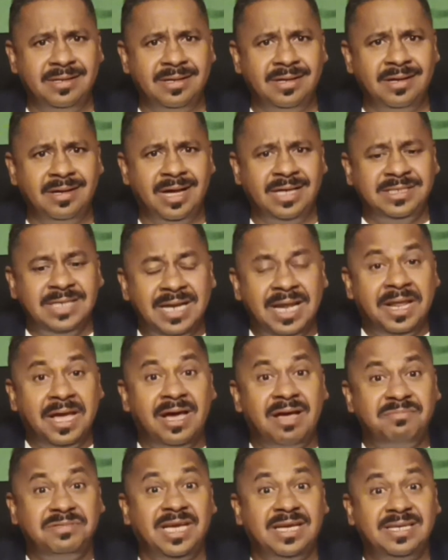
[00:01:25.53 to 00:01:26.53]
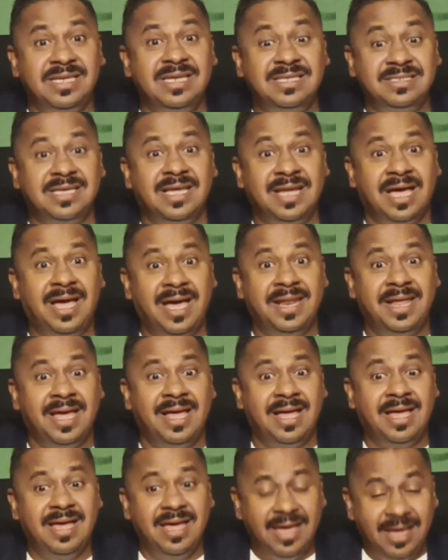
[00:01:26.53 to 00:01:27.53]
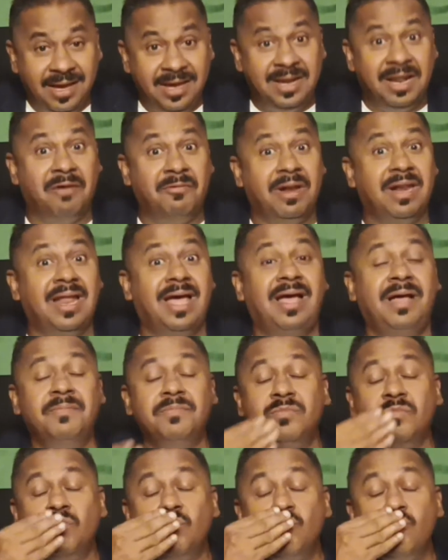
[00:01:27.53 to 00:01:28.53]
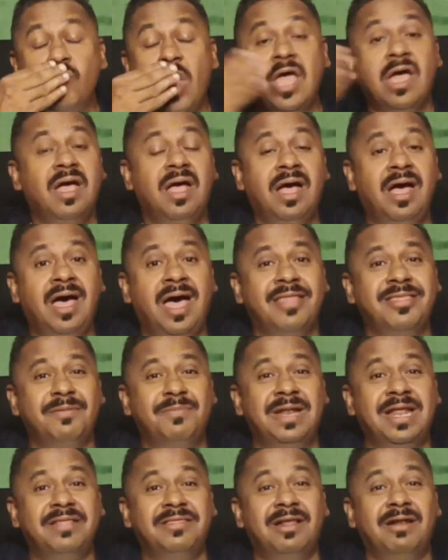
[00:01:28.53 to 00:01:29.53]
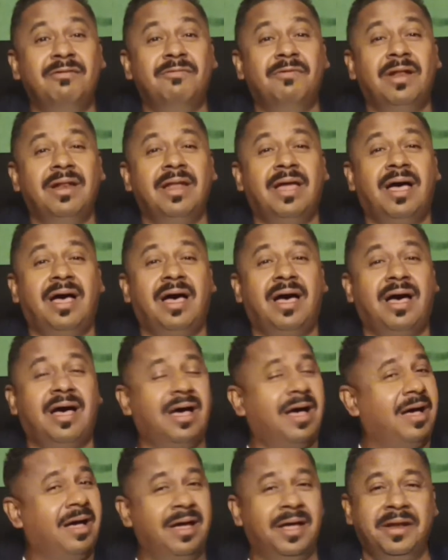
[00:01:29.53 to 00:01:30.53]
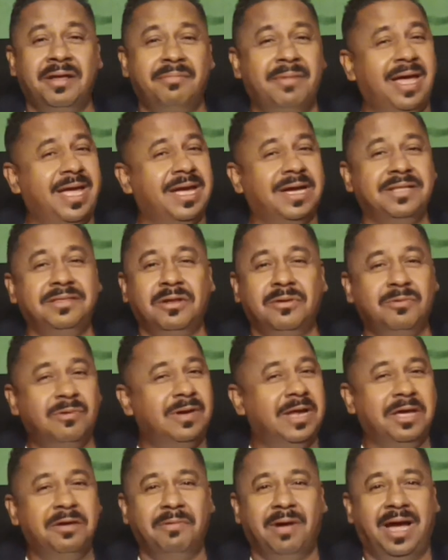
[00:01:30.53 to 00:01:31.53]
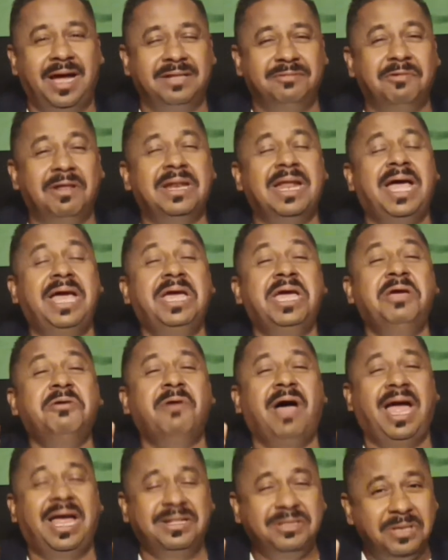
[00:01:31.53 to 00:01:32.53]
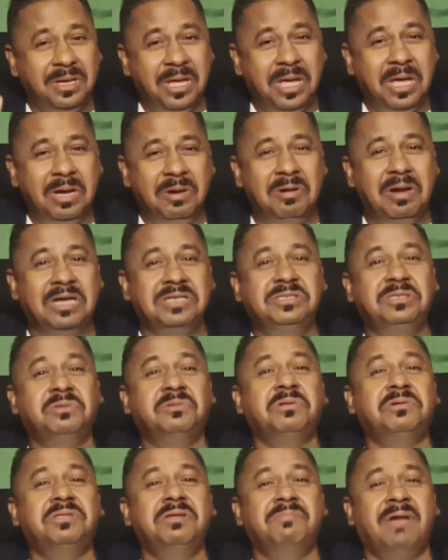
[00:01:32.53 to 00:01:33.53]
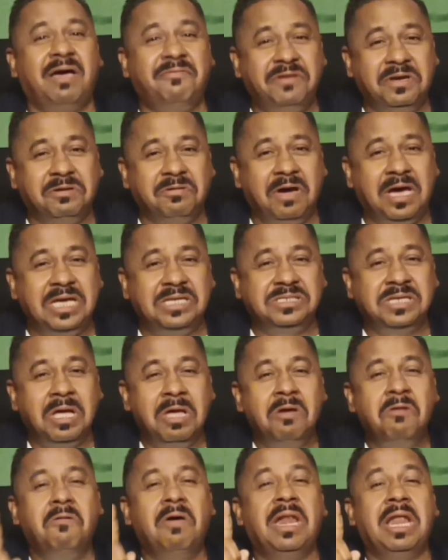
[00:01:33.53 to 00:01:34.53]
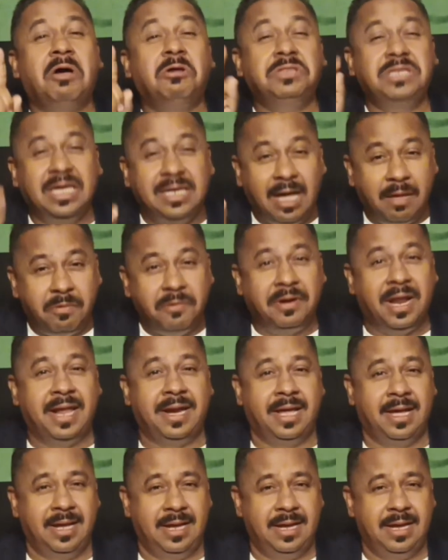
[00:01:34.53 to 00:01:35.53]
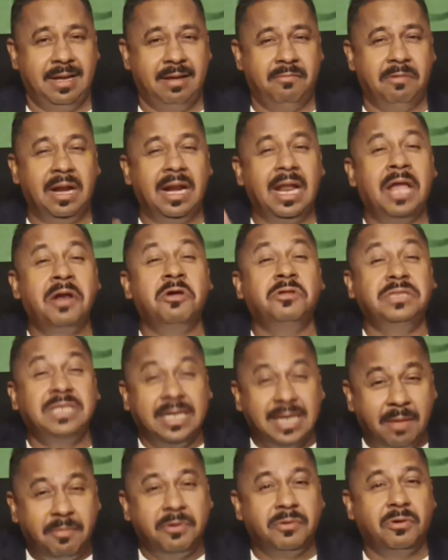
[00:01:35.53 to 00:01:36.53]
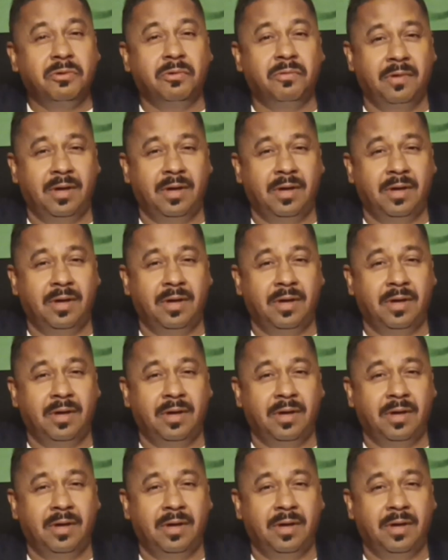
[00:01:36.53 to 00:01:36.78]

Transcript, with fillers: عشان انا 25 سنه هنا هنا والله هذا بلد والله انا ما يقدر اقول لاي واحد والله اي واحد يقول لك سعودي ما في كويس والله ودي قبر انا والله انا ودي قبر هو